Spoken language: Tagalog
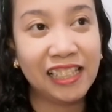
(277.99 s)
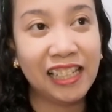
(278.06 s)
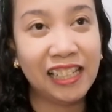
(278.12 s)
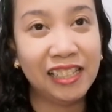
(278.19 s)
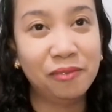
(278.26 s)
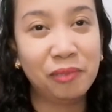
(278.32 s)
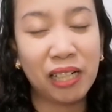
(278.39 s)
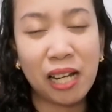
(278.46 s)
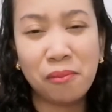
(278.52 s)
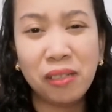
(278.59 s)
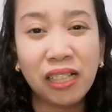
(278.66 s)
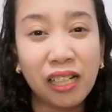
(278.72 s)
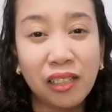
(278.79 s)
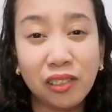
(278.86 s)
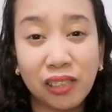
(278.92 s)
And
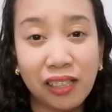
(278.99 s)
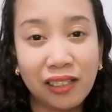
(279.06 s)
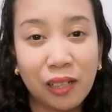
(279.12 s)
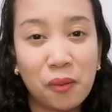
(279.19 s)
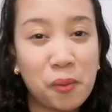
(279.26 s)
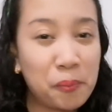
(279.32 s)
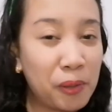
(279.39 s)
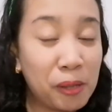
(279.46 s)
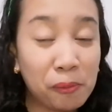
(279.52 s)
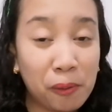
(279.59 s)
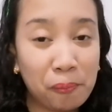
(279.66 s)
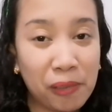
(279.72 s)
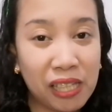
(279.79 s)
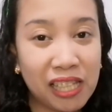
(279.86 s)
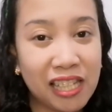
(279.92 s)
marami kayo talaga
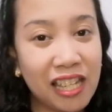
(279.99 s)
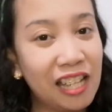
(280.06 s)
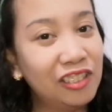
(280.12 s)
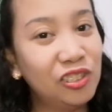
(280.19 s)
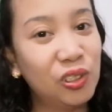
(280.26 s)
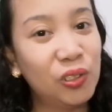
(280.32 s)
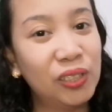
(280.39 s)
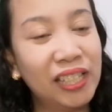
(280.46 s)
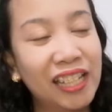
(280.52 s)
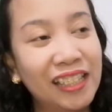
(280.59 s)
mapagpipilian doon.